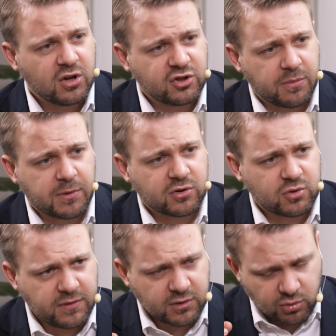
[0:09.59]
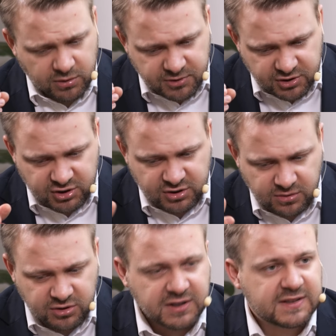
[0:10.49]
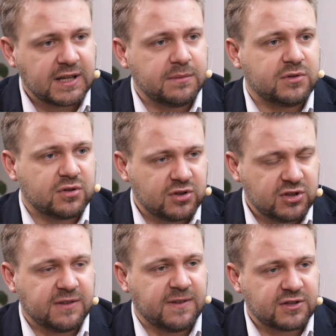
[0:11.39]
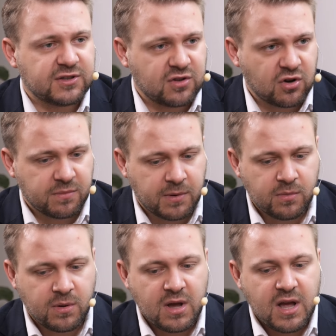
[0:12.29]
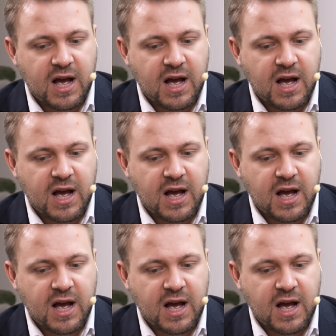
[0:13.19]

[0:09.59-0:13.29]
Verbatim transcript: Ziobro, człowiek, który przecież no, nie jest tajemnicą, że dzisiaj walczy z chorobą,